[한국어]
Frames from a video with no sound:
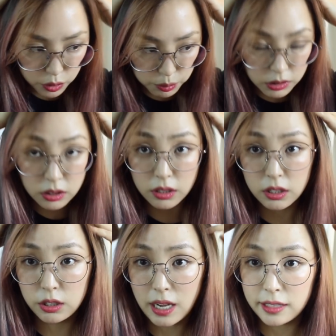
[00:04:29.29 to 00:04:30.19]
좀
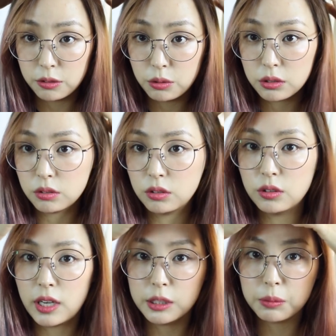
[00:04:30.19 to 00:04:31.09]
덜 안 돼서
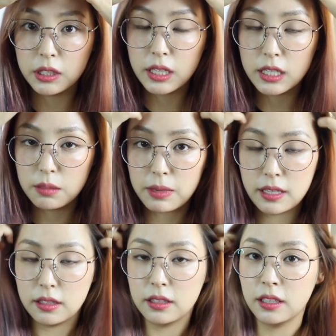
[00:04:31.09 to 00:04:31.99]
아쉽긴
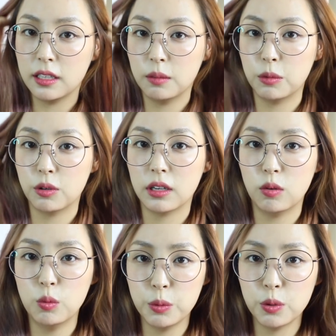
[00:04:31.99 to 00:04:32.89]
하지만, 뭔가
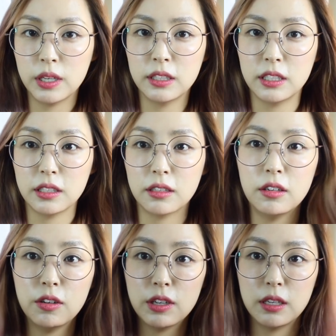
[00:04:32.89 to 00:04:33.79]
오묘한
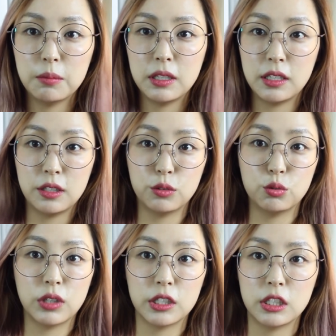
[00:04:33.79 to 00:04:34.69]
컬러감이
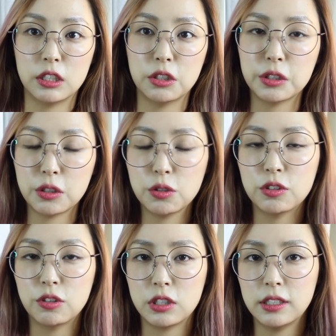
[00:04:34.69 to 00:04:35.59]
두 가지를 섞어서
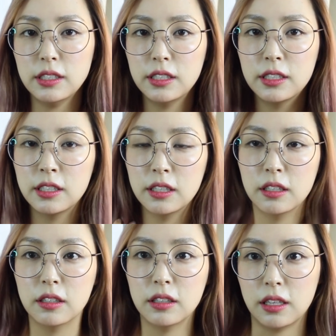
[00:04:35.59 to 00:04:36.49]
그런지,
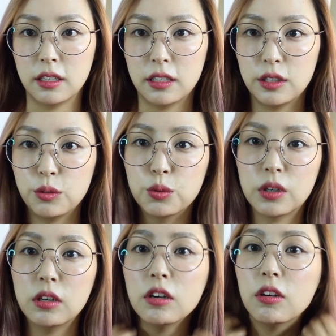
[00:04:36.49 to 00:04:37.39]
네, 요
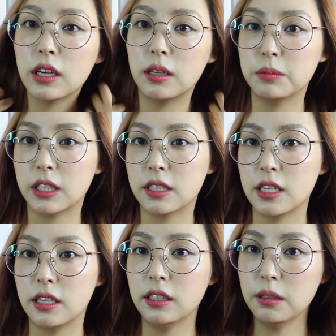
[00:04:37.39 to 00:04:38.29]
컬러감
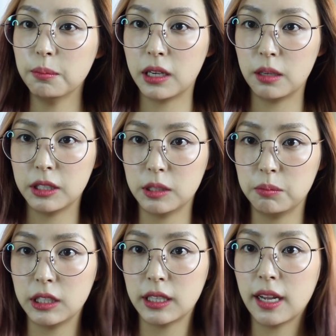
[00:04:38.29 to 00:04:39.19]
자체는 마음에
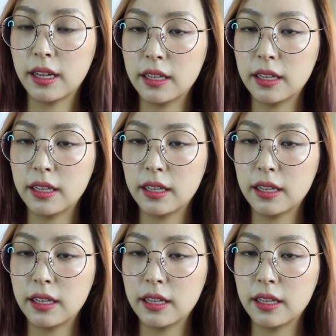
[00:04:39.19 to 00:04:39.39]
듭니다.